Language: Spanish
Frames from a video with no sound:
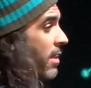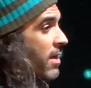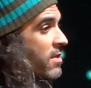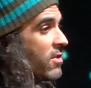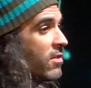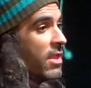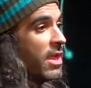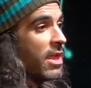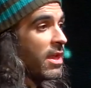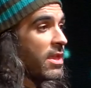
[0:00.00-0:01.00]
de gestión
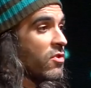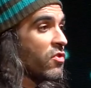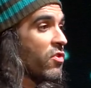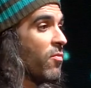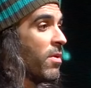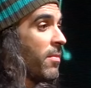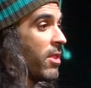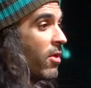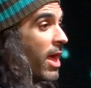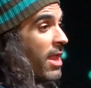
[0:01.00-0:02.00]
de riesgos y
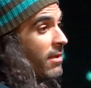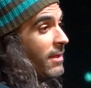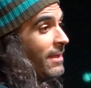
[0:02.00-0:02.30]
cumplimiento legal,